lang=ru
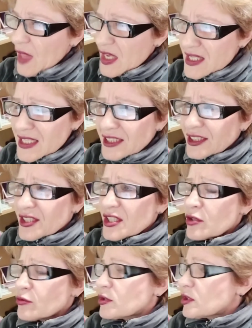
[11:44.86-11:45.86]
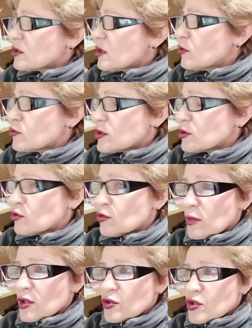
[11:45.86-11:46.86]
некоторые люди, люди
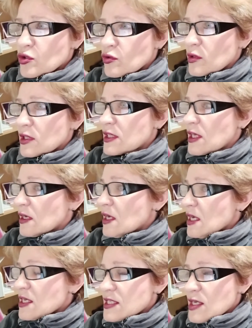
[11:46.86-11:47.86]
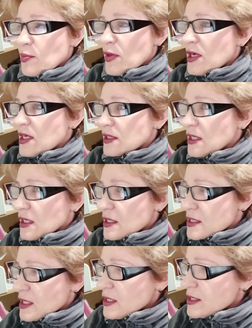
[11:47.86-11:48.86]
думают, что это запах
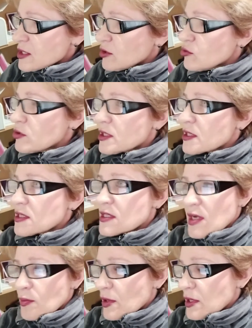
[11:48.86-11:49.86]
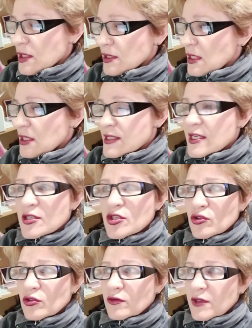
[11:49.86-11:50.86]
канализации, но это не запах
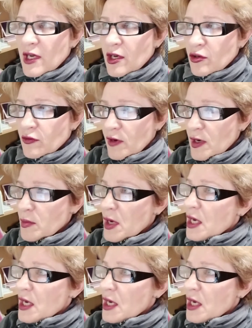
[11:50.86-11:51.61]
канализации, уверяю вам,